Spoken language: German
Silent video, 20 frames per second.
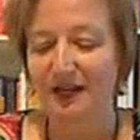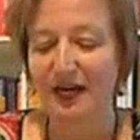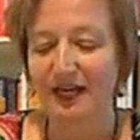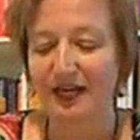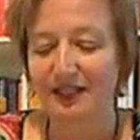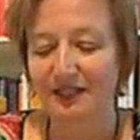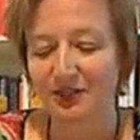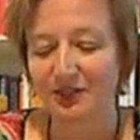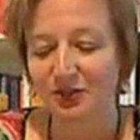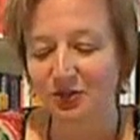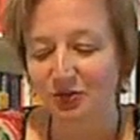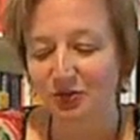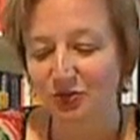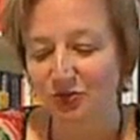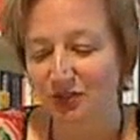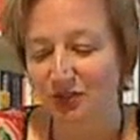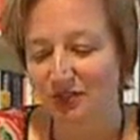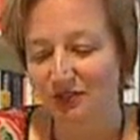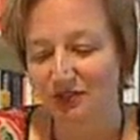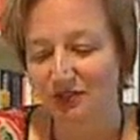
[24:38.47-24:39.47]
Einige
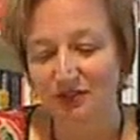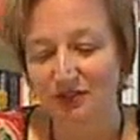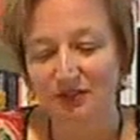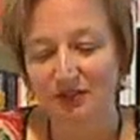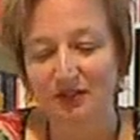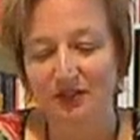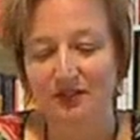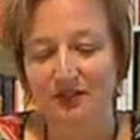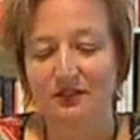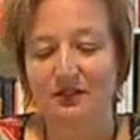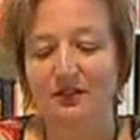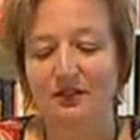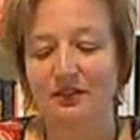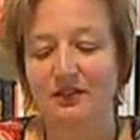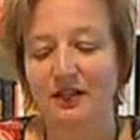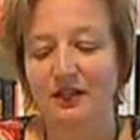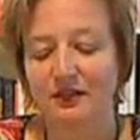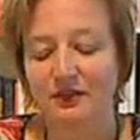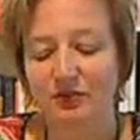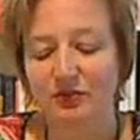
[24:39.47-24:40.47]
Studentinnen hatten ihre
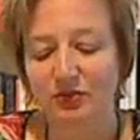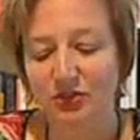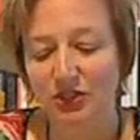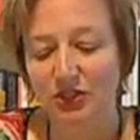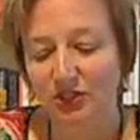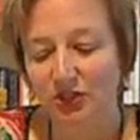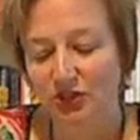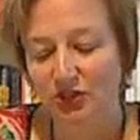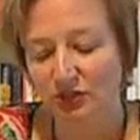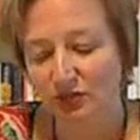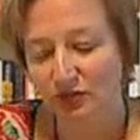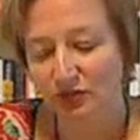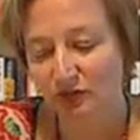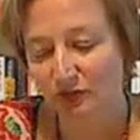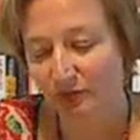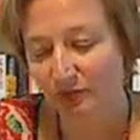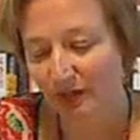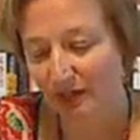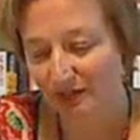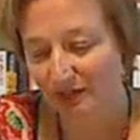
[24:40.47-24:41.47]
Jacken und Taschen
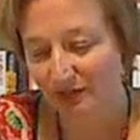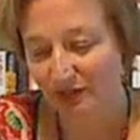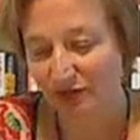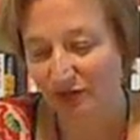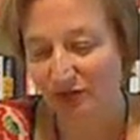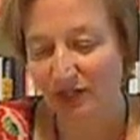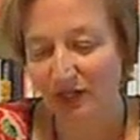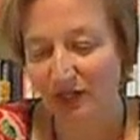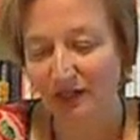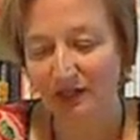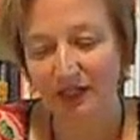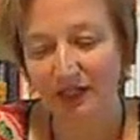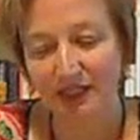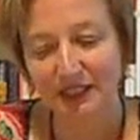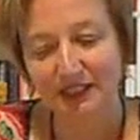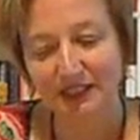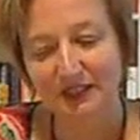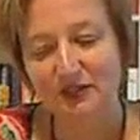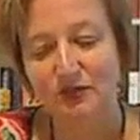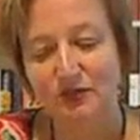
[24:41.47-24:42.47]
ausgebreitet und lagen
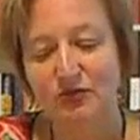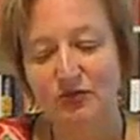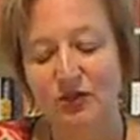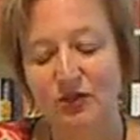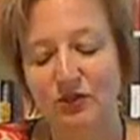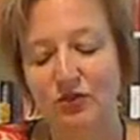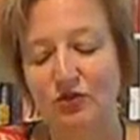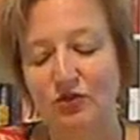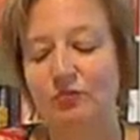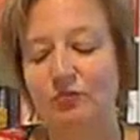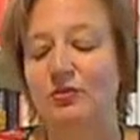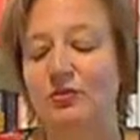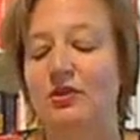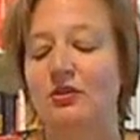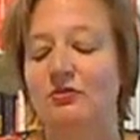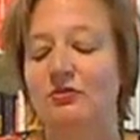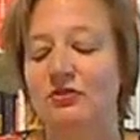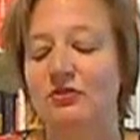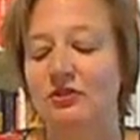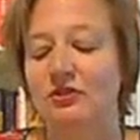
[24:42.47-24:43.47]
einzeln oder in
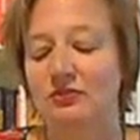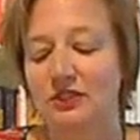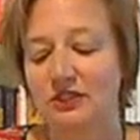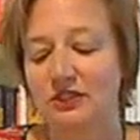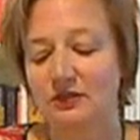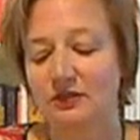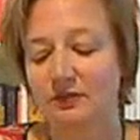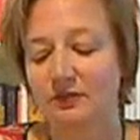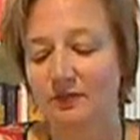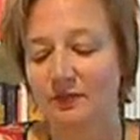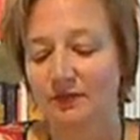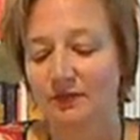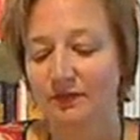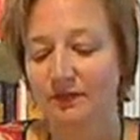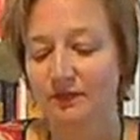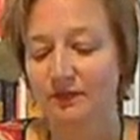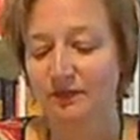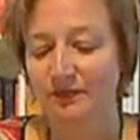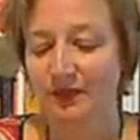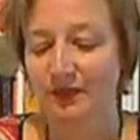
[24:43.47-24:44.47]
Grüppchen auf der Wiese.
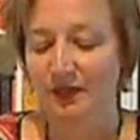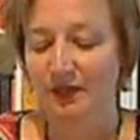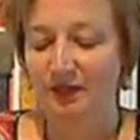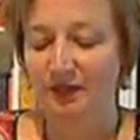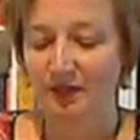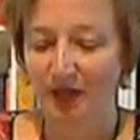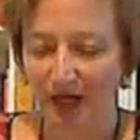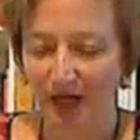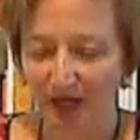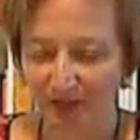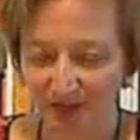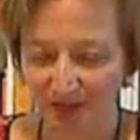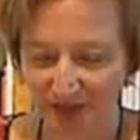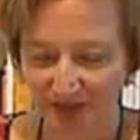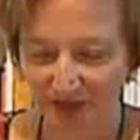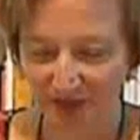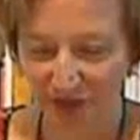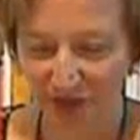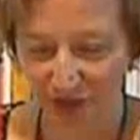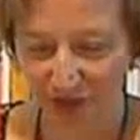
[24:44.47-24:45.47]
Haben die
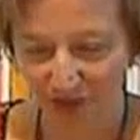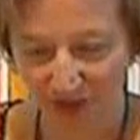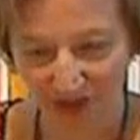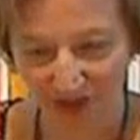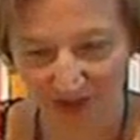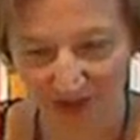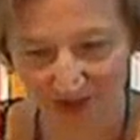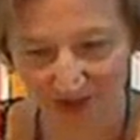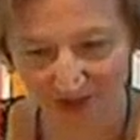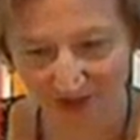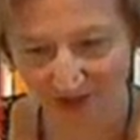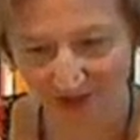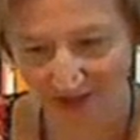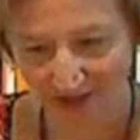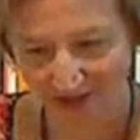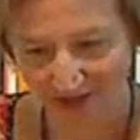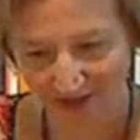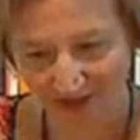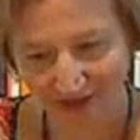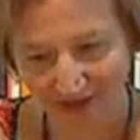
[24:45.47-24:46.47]
denn vormittags
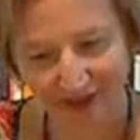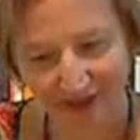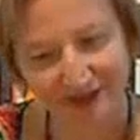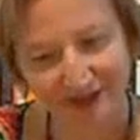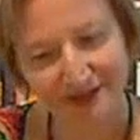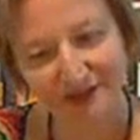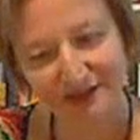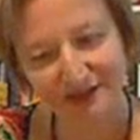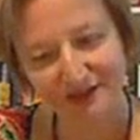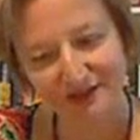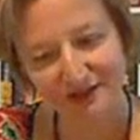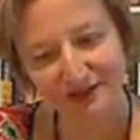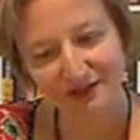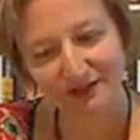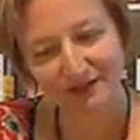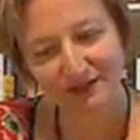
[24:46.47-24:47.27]
keine Classes?